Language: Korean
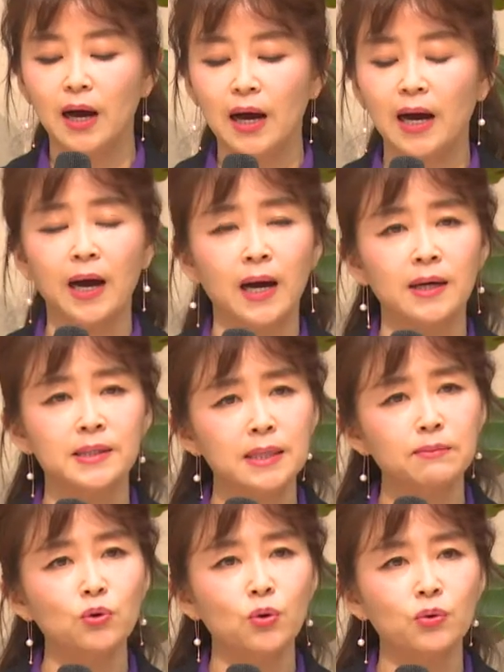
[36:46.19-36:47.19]
아,
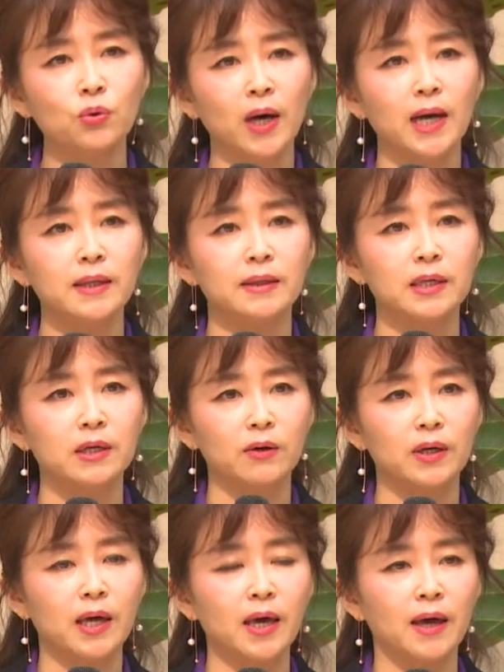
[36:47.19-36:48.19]
시므온 또한
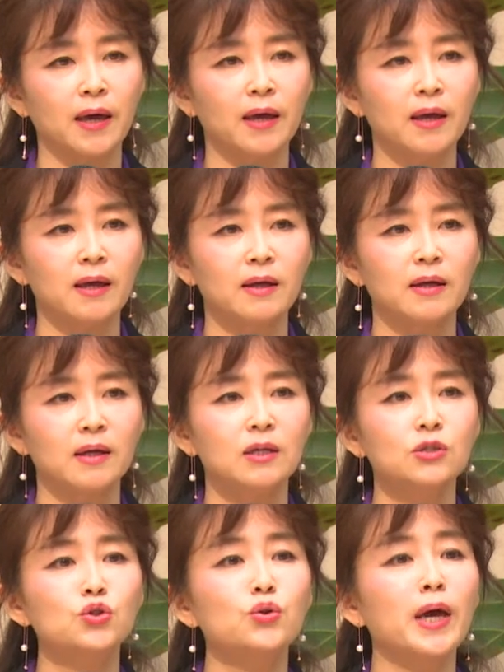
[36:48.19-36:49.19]
그렇게
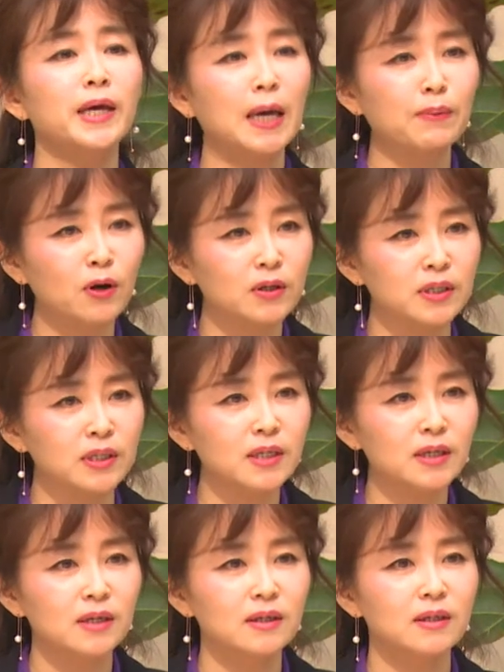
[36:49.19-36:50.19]
주의
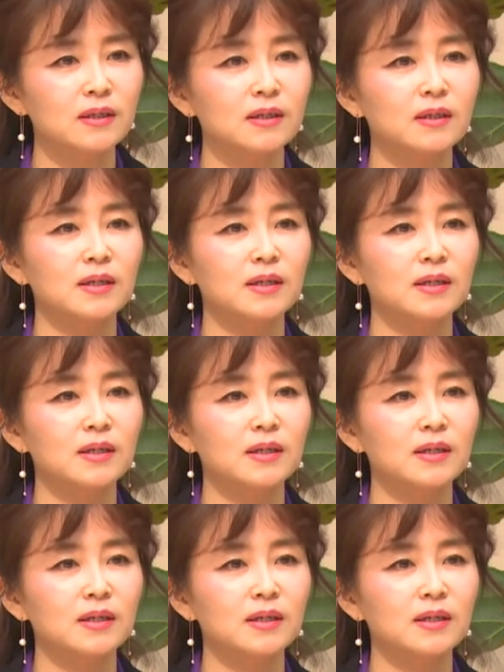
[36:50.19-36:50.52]
계명들을